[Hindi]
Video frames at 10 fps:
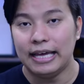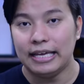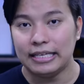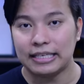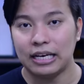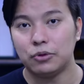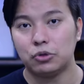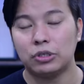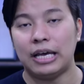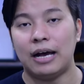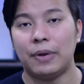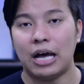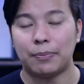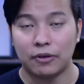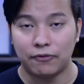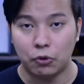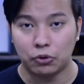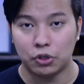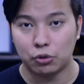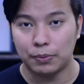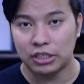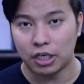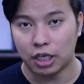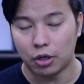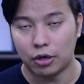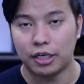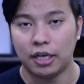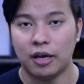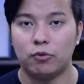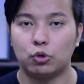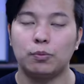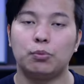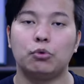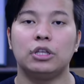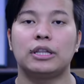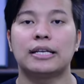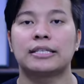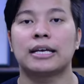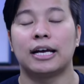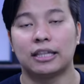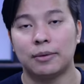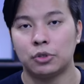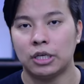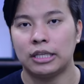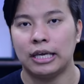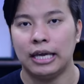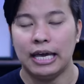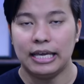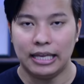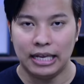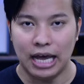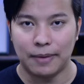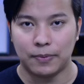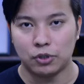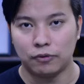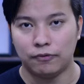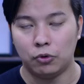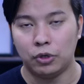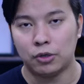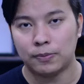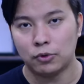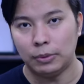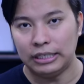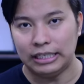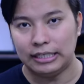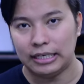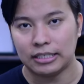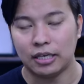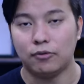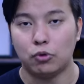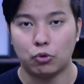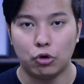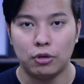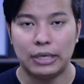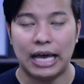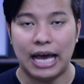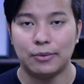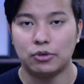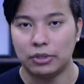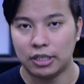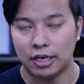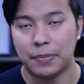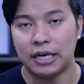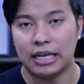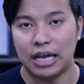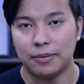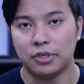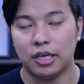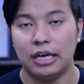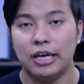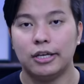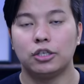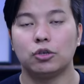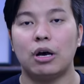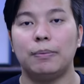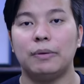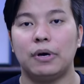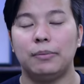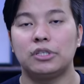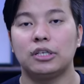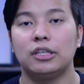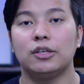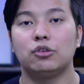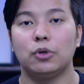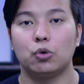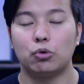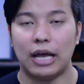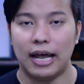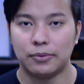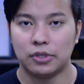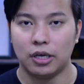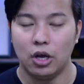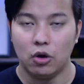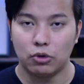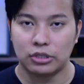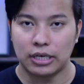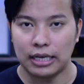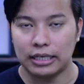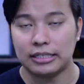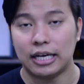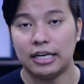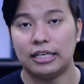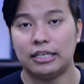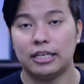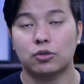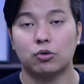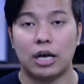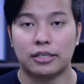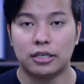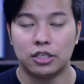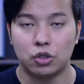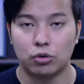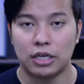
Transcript: इसके अलावा दोस्तों यहाँ पर आपके फ़ोन की जो भी सिक्योरिटी है वो तो पूरी तरह से ख़त्म हो जाती है यानी आपका जो फ़ोन है उसमें जो भी डिटेल्स है वो कोई भी ऐप जो भी थर्ड पार्टी ऐप्स है जिनको आपने परमिशन दिया जो भी रूट ऐप्स है वो सारी की सारी डिटेल्स को आसानी से चुरा